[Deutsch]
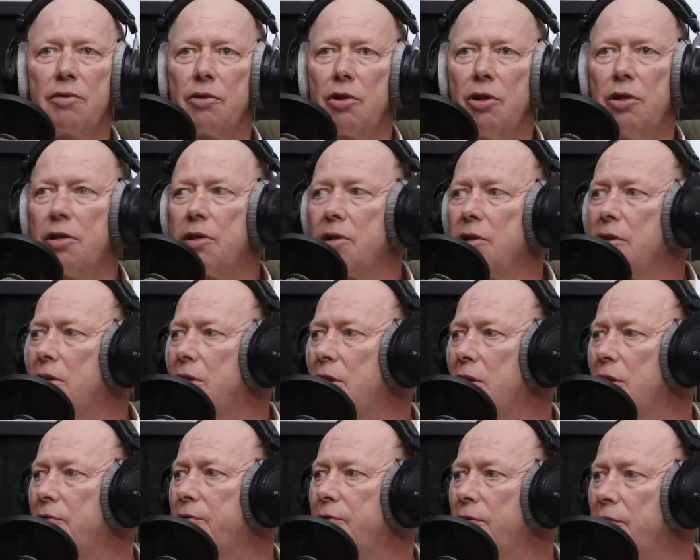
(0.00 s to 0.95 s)
sollen sie
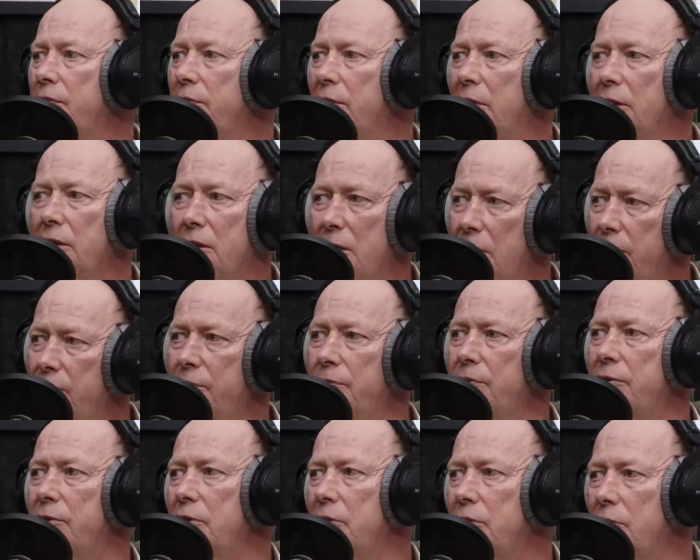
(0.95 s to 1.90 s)
kiffen. Wer
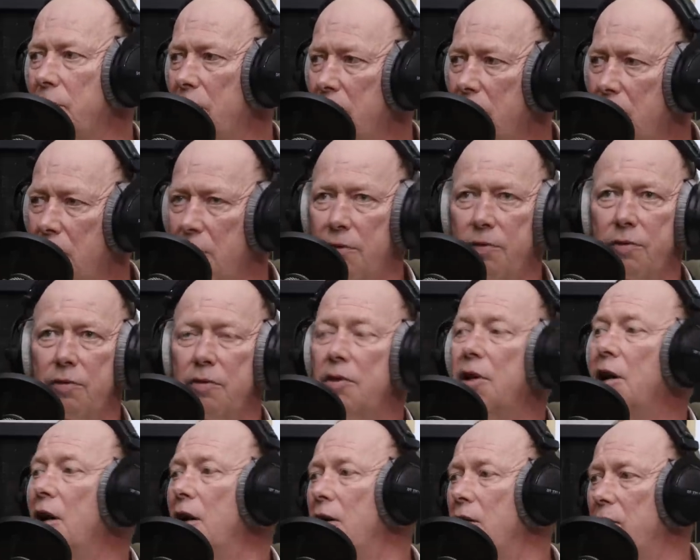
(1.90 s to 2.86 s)
kiffen will, soll kiffen.
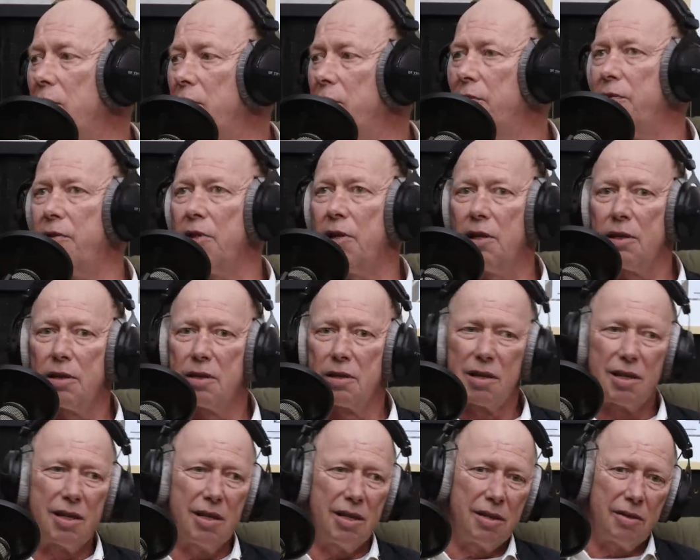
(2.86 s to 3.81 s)
Wer
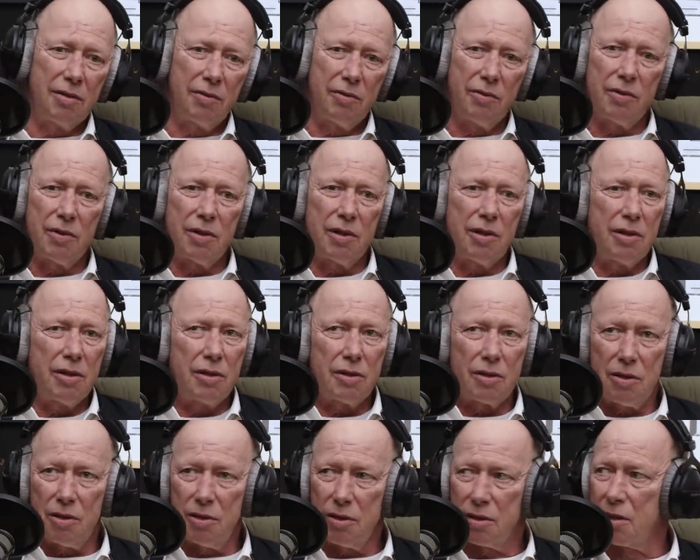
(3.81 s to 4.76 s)
trinken will,
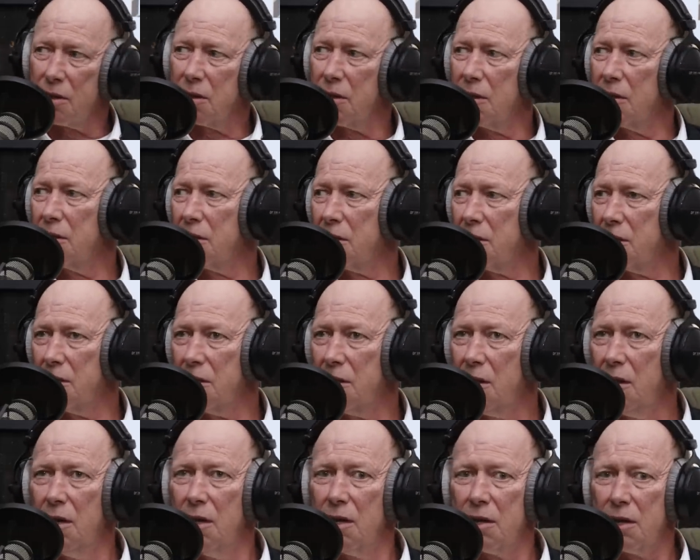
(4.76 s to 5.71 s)
soll trinken.
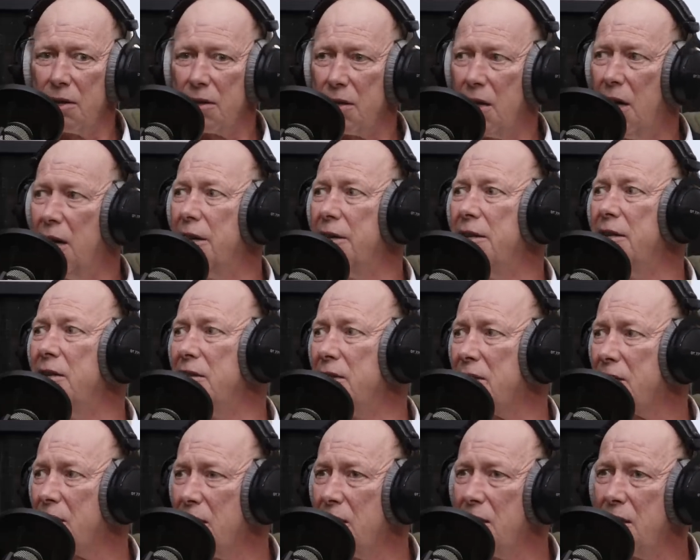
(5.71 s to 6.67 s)
Das eine
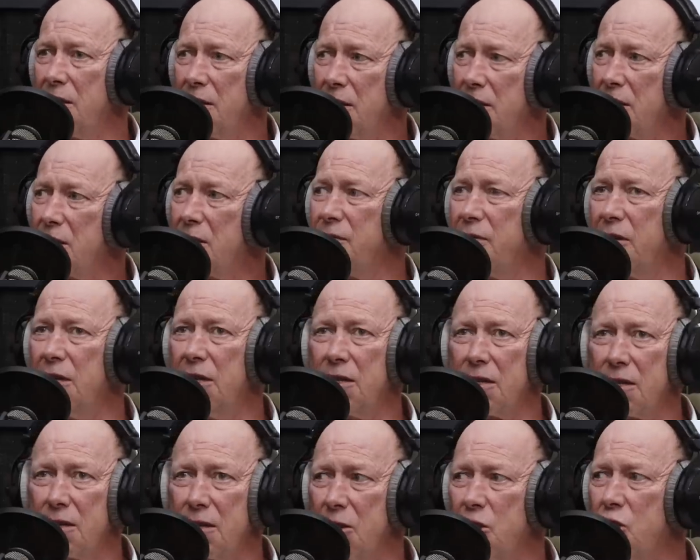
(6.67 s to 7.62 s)
ist allerdings
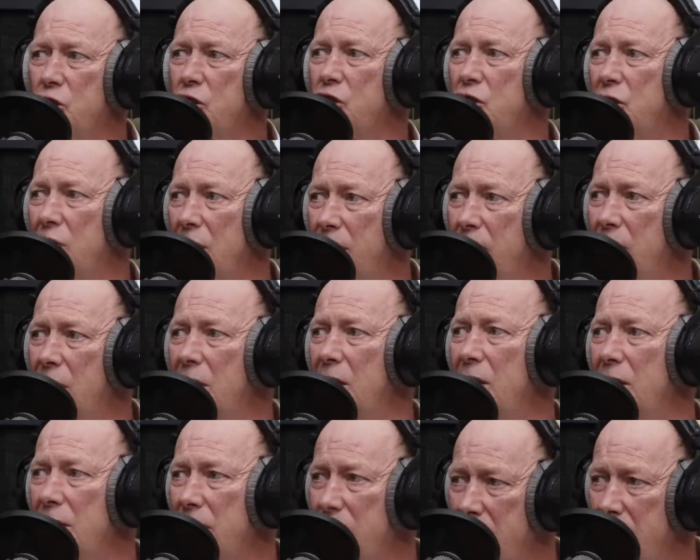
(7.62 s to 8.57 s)
wesentlich schlimmer
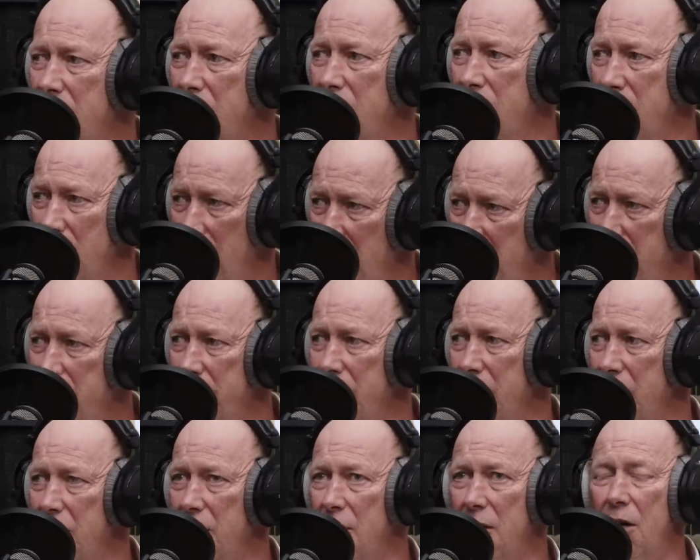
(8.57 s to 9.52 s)
als das
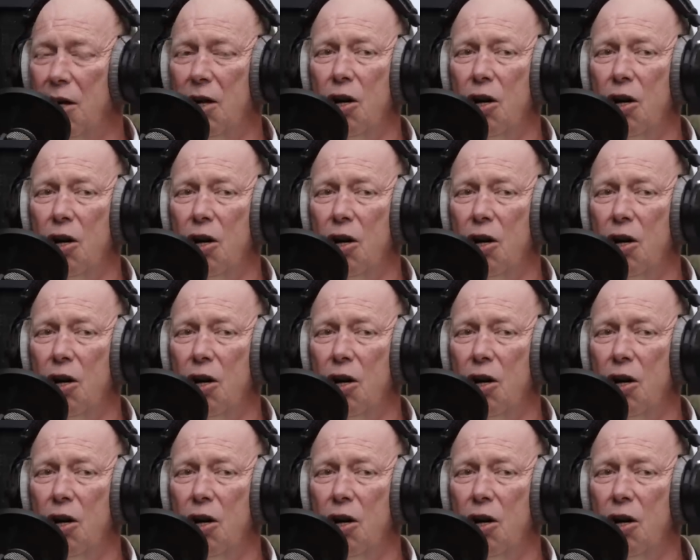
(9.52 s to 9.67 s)
andere.